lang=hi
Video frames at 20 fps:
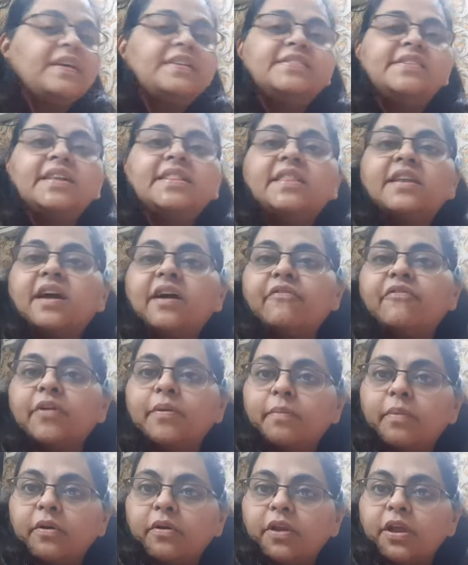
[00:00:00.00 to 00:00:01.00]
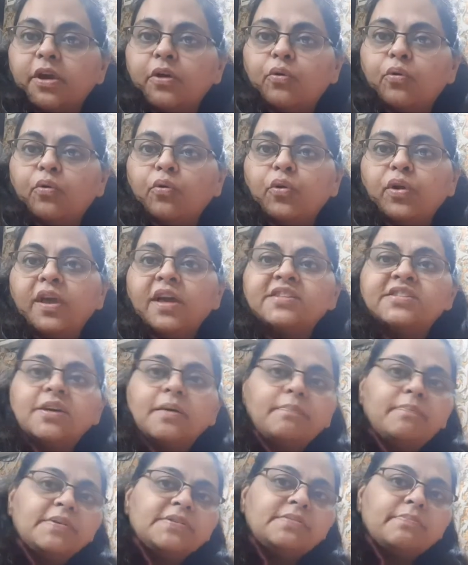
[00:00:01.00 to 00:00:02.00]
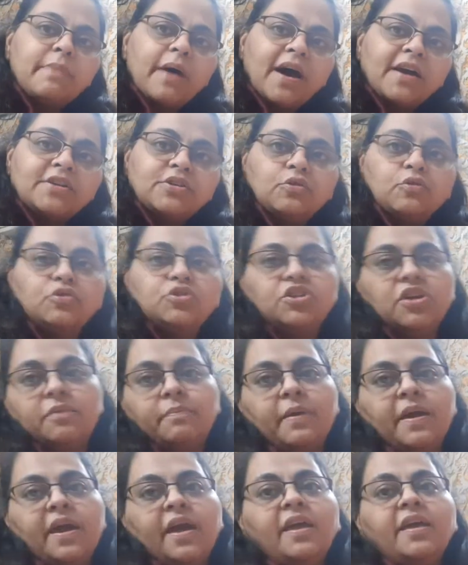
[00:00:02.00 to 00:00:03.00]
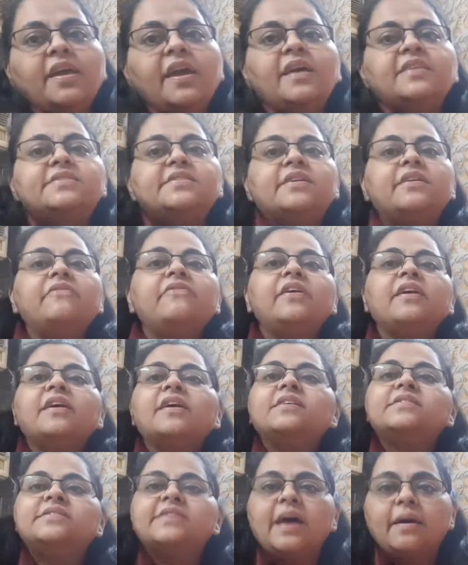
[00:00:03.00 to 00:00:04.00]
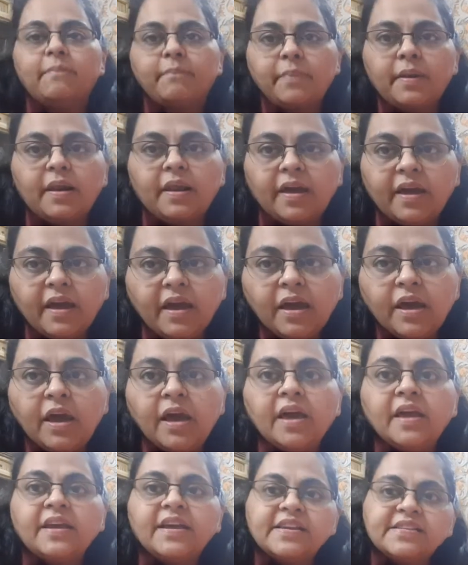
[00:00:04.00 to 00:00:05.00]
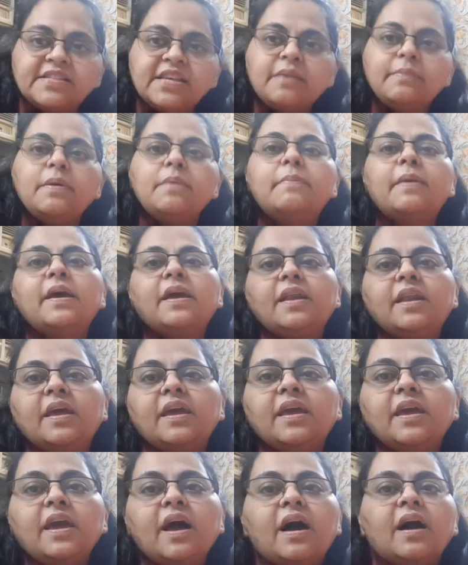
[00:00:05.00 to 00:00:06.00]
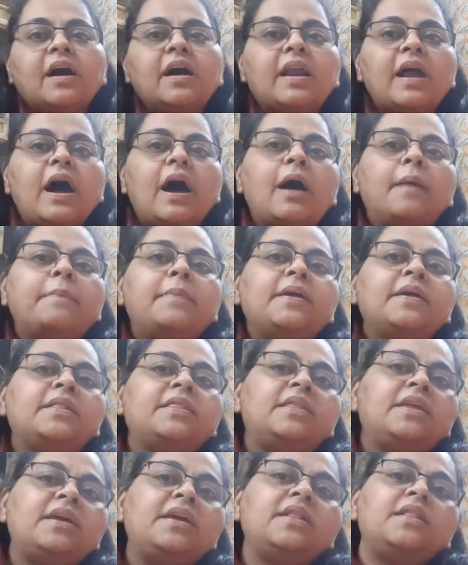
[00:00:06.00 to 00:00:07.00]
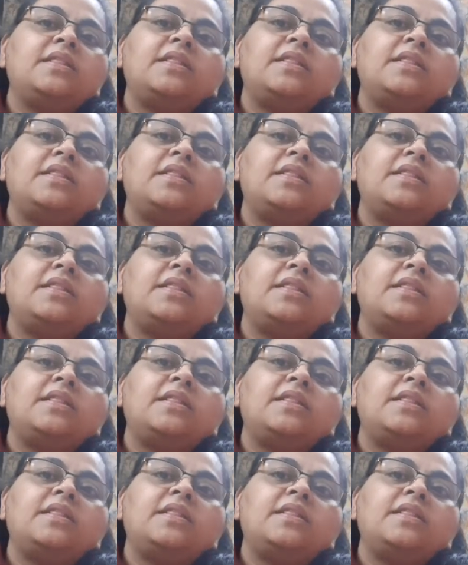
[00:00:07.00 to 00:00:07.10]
सत्रह फरवरी को या छब्बीस मार्च को जन्मे हैं ये सिर्फ एक एग्जाम्पल है किसी भी महीने की अगर आप ये तीन